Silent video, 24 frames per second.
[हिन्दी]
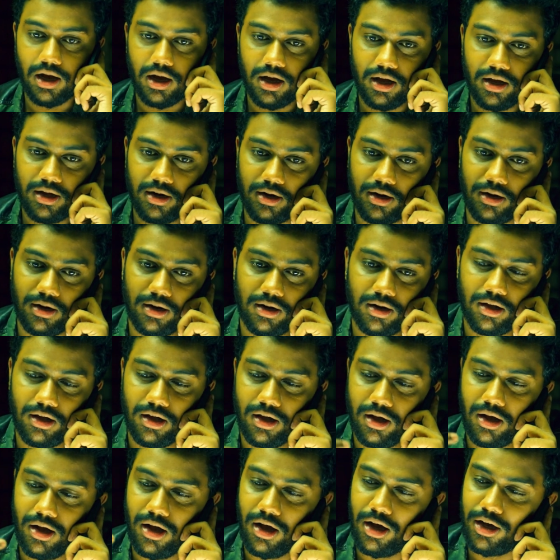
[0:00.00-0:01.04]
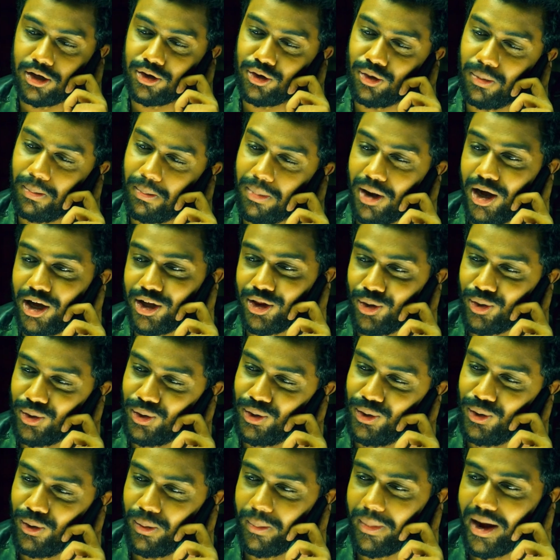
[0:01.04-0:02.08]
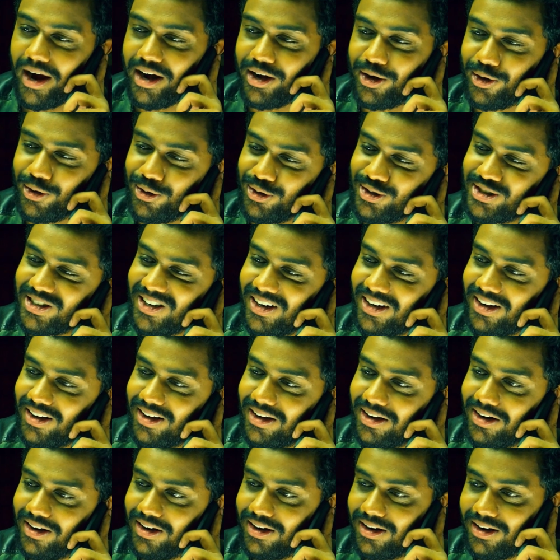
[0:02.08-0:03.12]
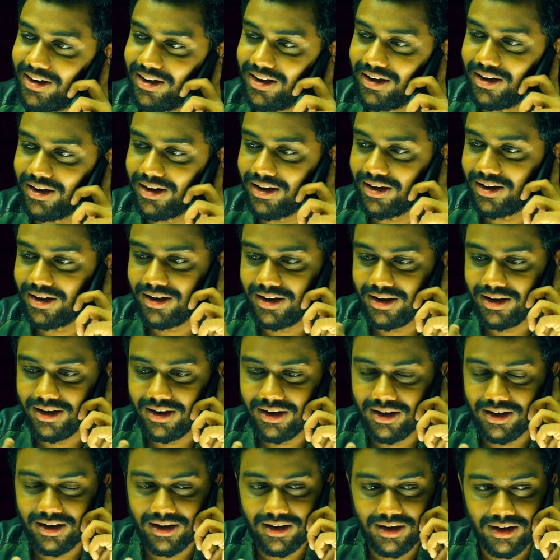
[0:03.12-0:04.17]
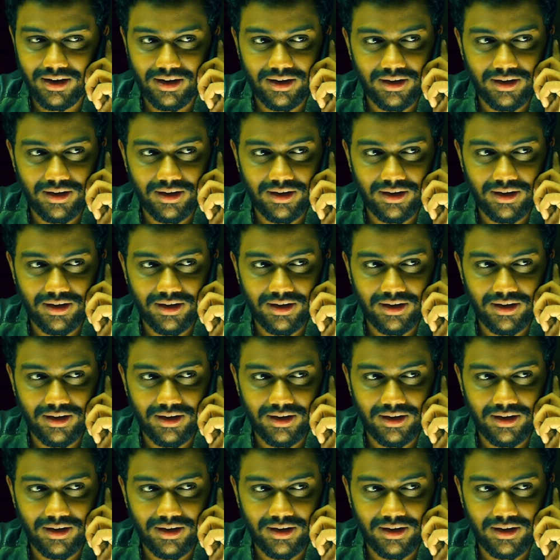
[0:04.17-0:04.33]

सर ये बहुत बड़ा मैटर है ना सर फिक्र मत करो